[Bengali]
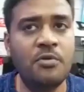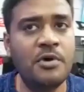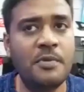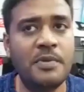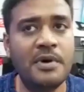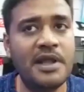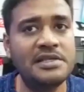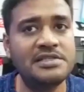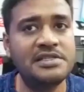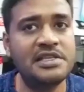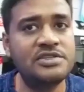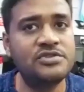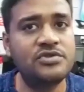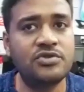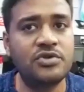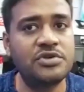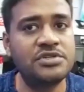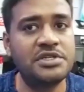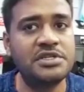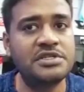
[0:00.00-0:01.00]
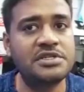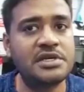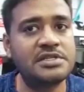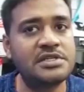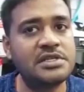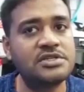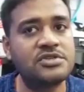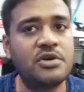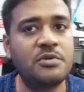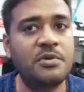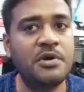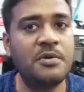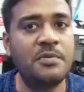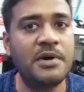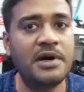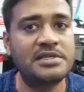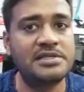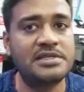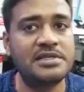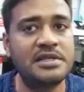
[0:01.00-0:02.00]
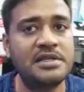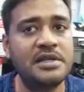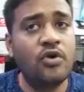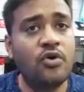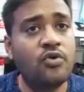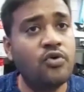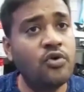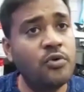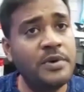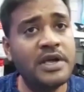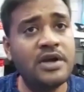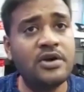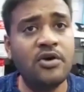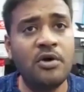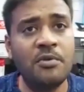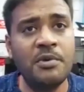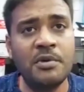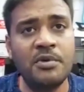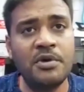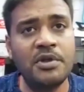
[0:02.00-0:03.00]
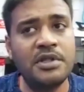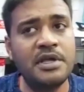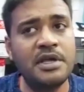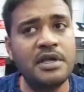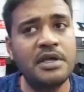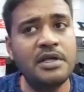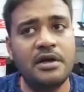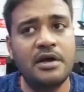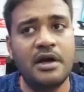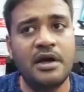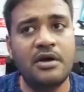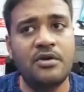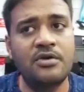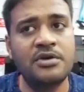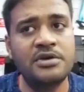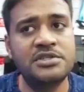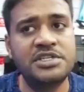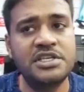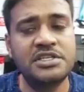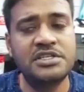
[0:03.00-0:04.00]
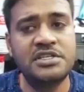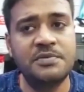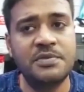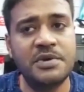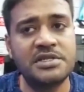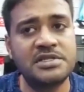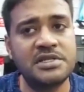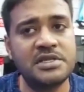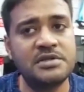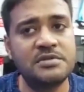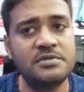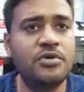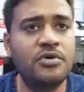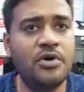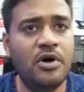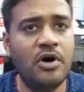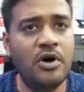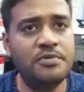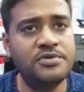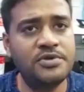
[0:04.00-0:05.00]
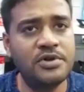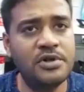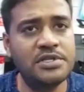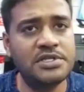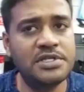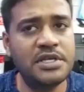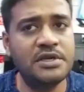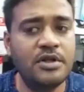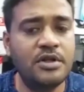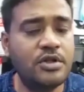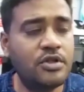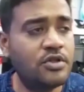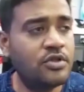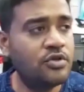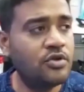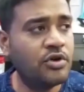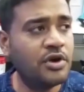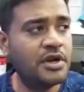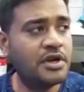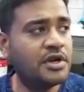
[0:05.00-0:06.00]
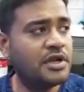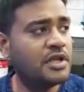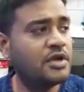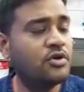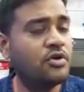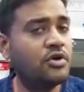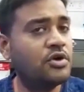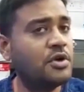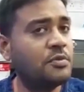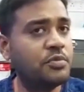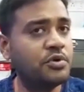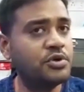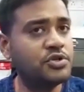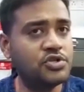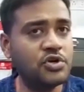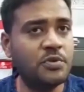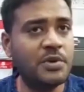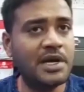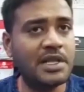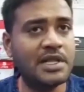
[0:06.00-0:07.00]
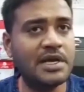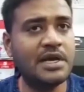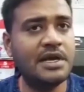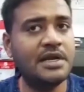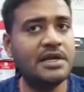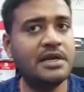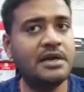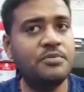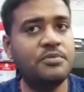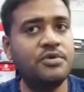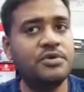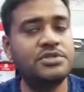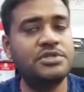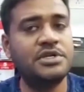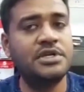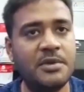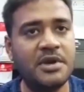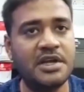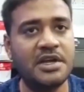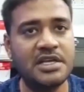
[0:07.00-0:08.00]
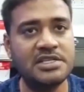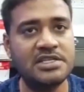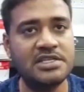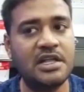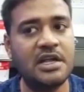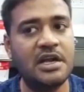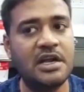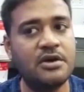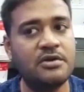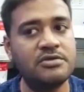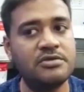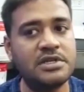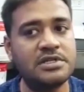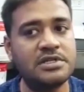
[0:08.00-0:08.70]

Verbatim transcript: অ্যাপ্লায়েন্সে যত জিনিস আছে সবই পাচ্ছেন খুবই কমের মধ্যে এখন সিক্সটি পার্সেন্ট অফ চলছে নয়ারটি গরিপুর চমাথা এটা পড়ছে কেসি লাইট হাউস